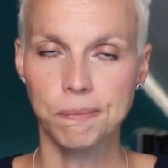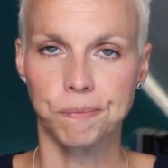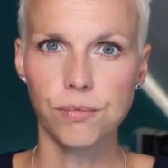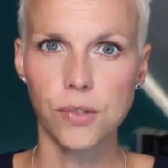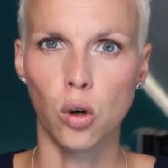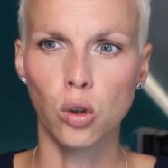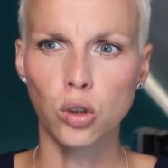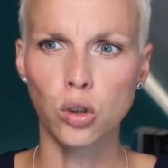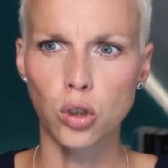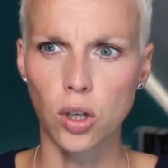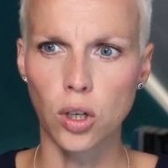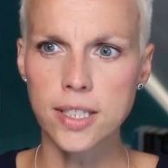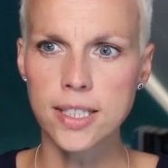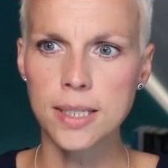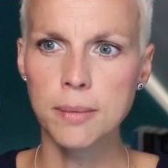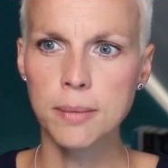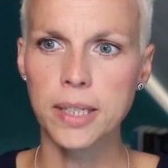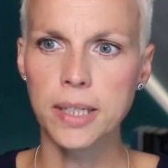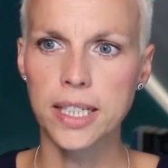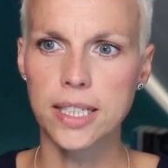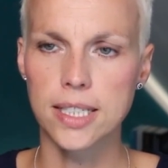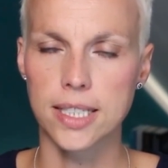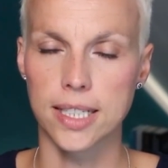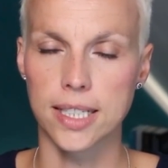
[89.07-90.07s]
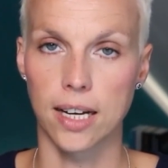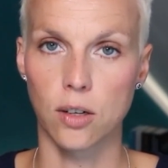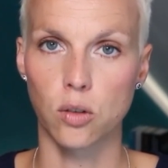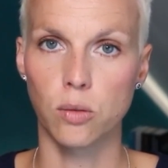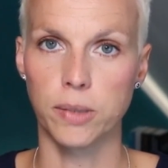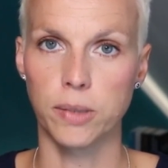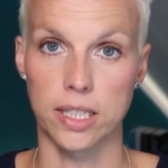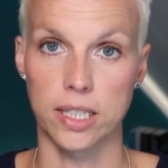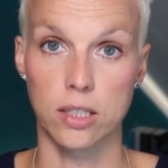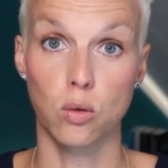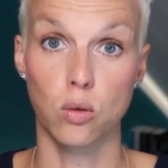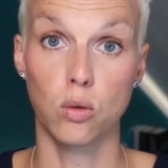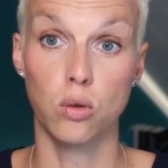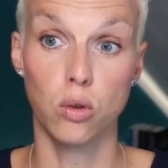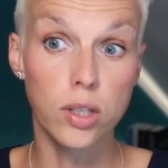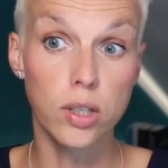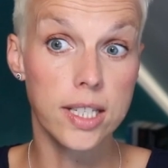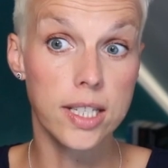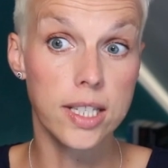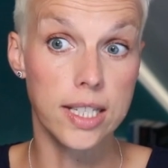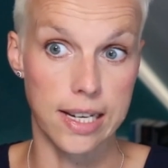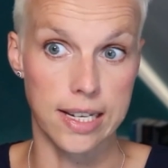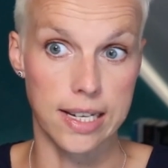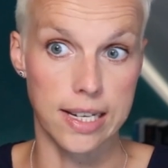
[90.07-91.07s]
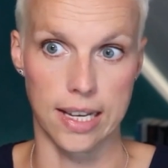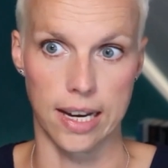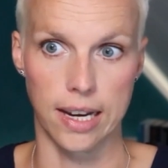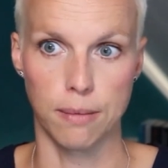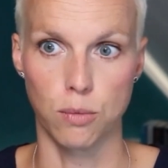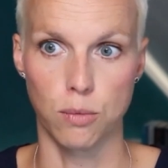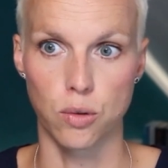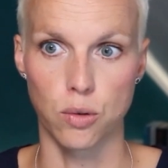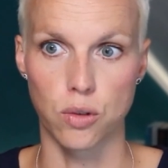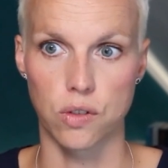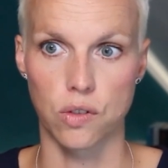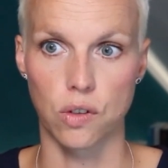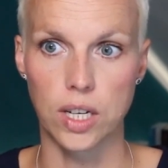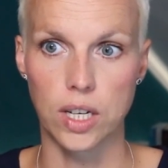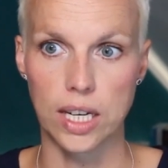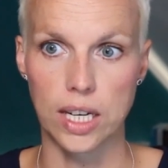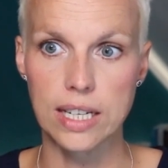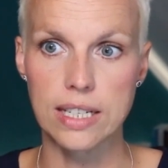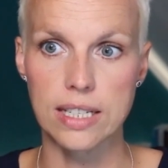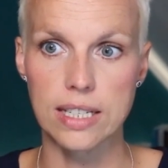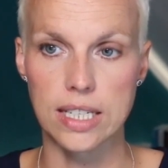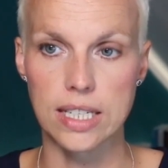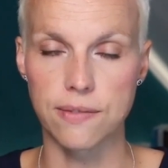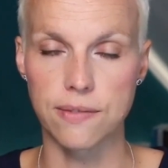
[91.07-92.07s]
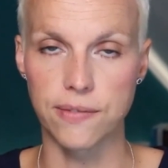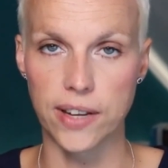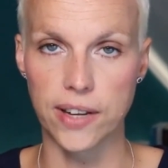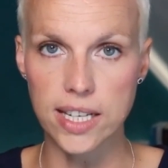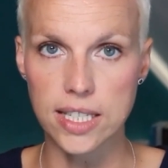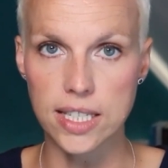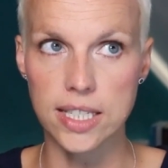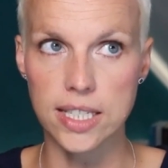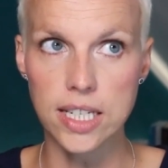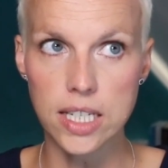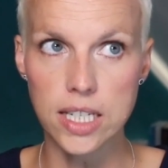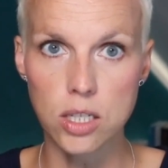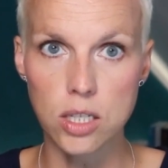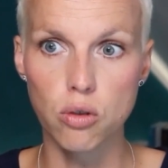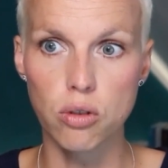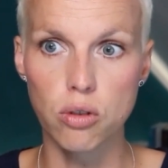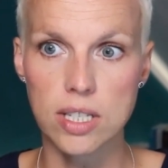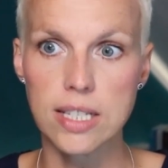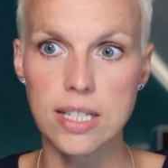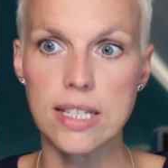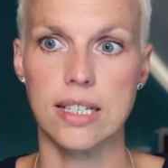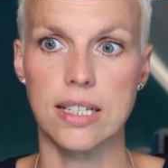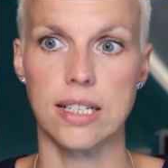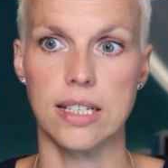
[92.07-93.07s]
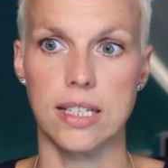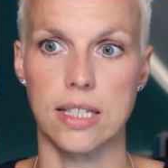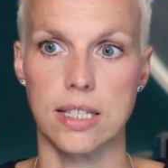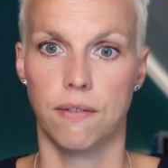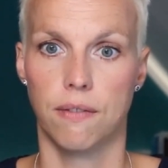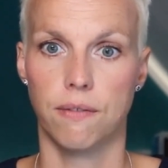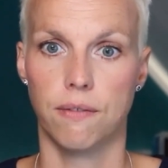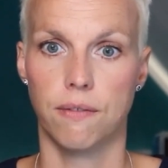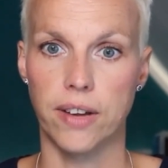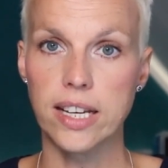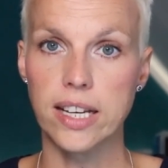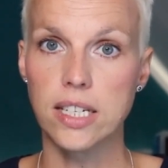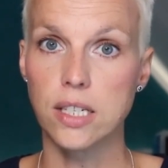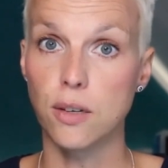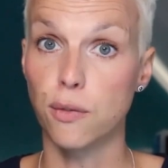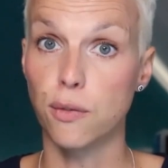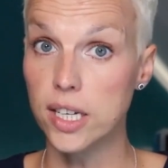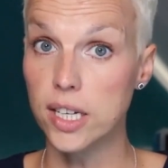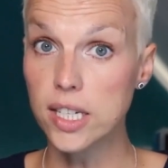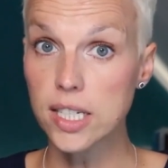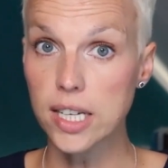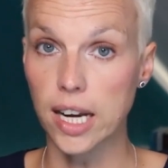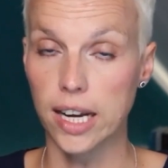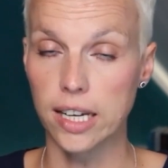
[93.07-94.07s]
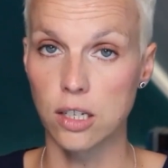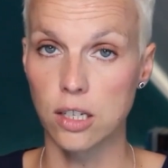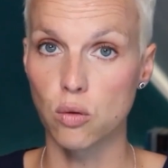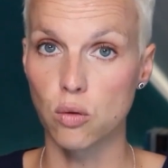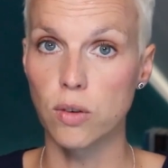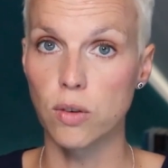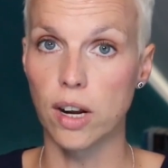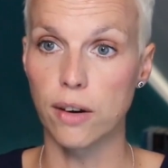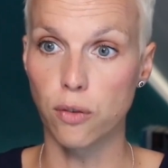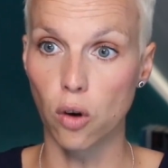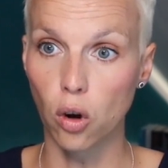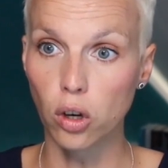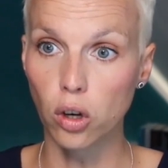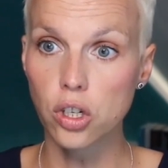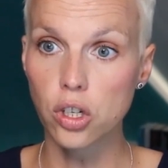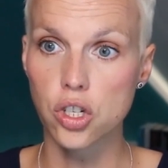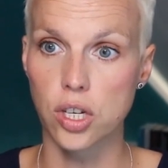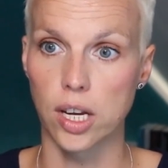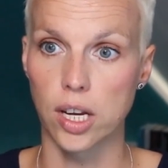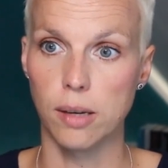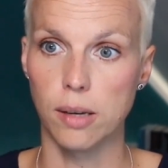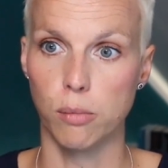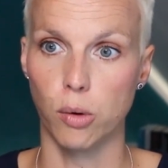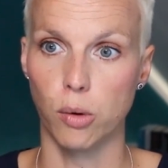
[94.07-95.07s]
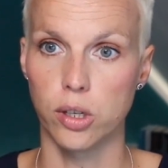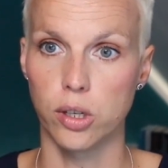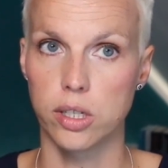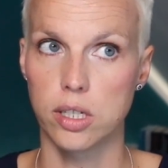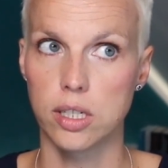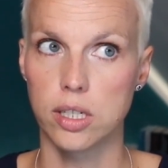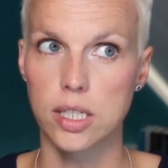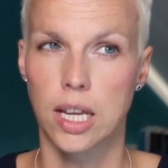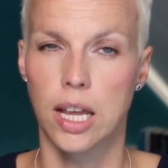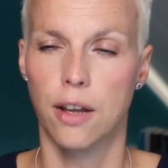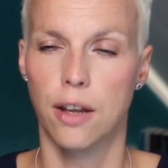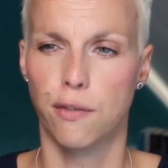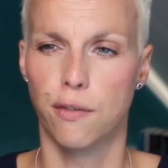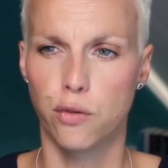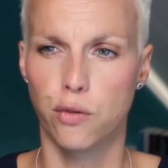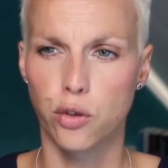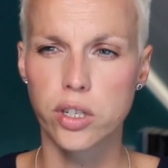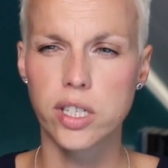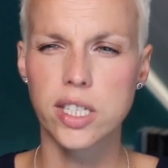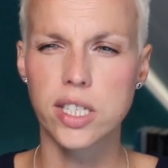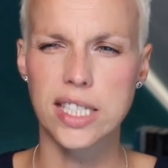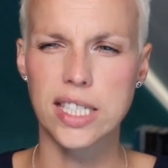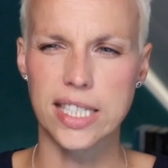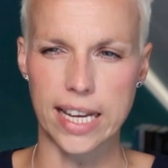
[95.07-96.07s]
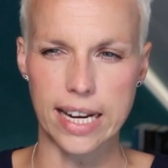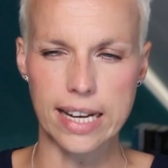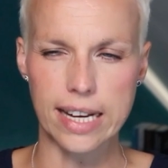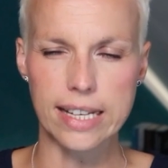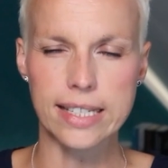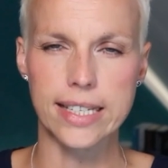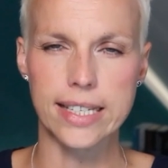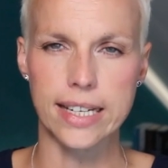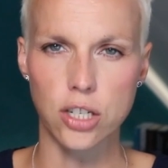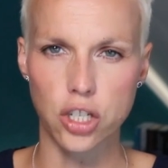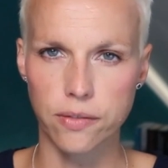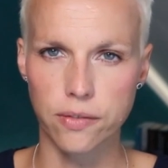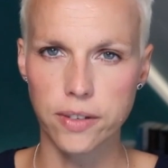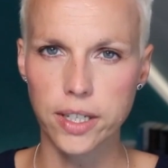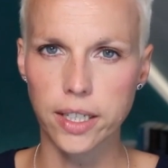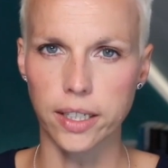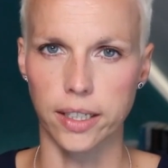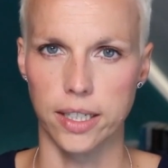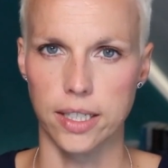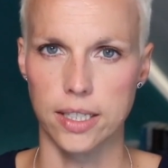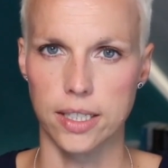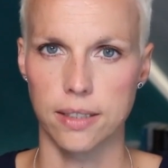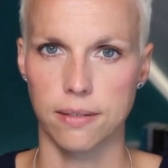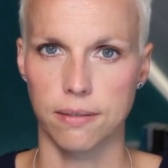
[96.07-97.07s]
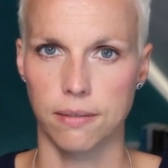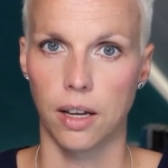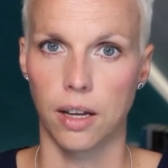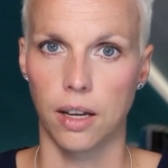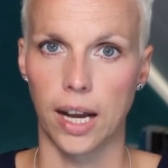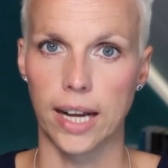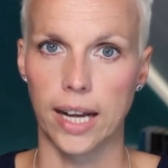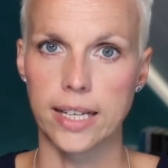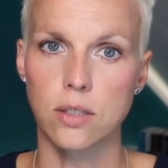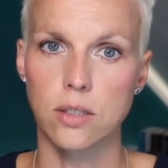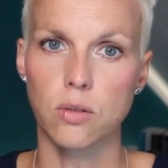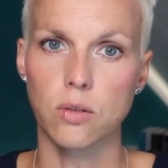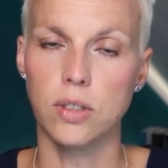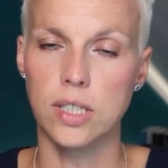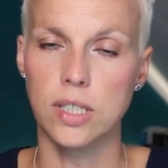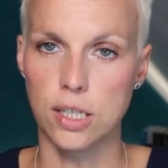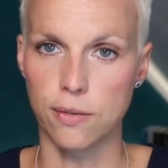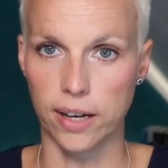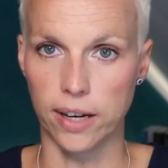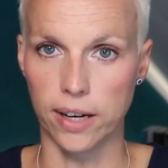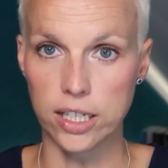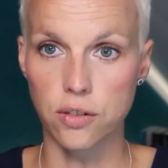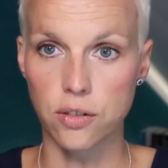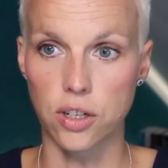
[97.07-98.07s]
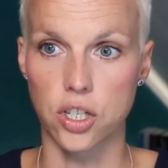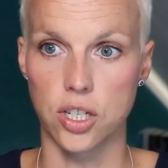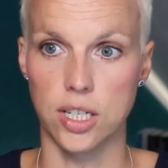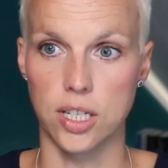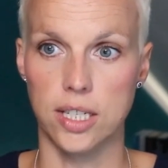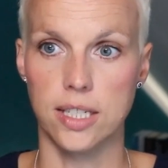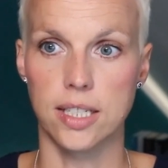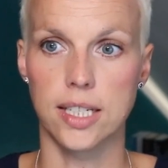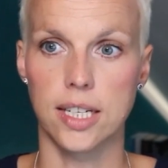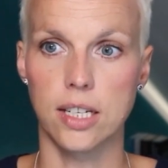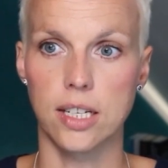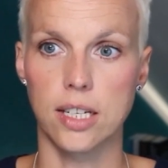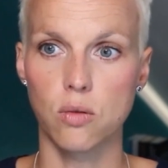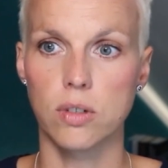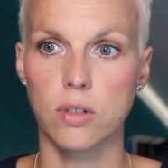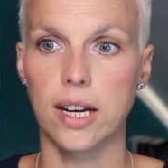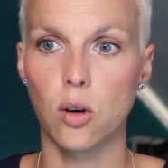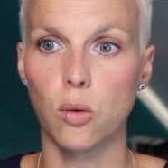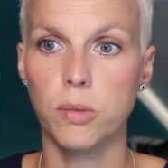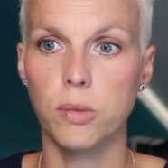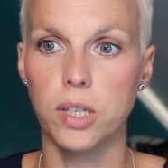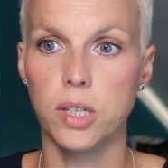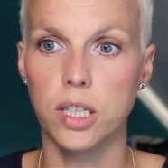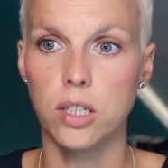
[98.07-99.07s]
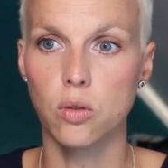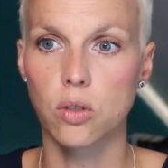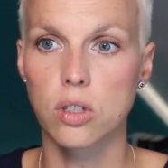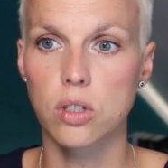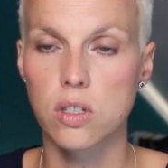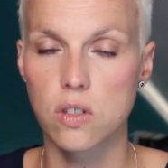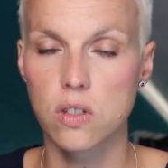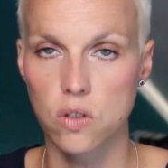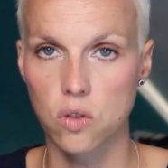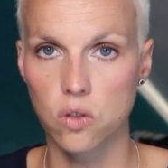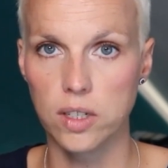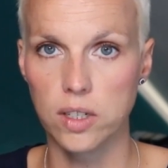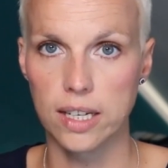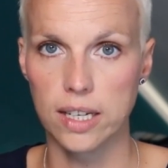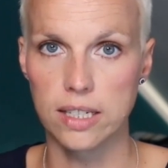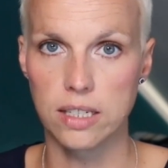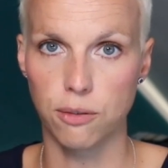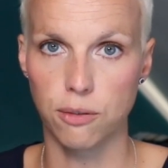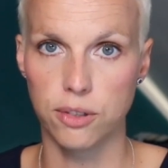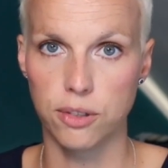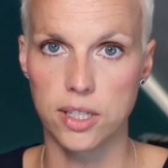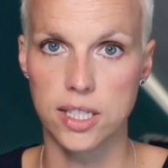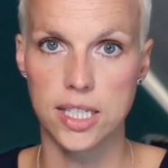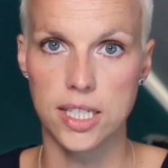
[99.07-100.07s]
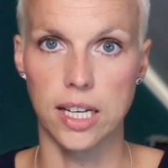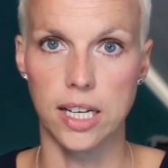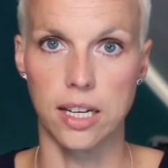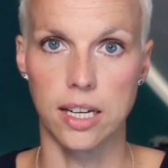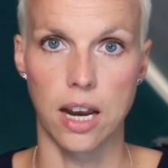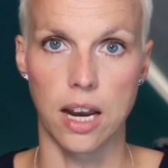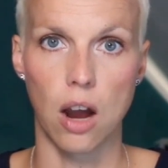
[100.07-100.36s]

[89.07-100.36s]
Und trotzdem geht es darum, dass du nützlich sein musst. Okay, das ist, wenn es nicht nützlich ist, welche Fähigkeiten du nach vorne stellen möchtest, wird es sehr, sehr schwierig also nicht falsch verstehen. Es geht nur darum, den Nutzen zu identifizieren.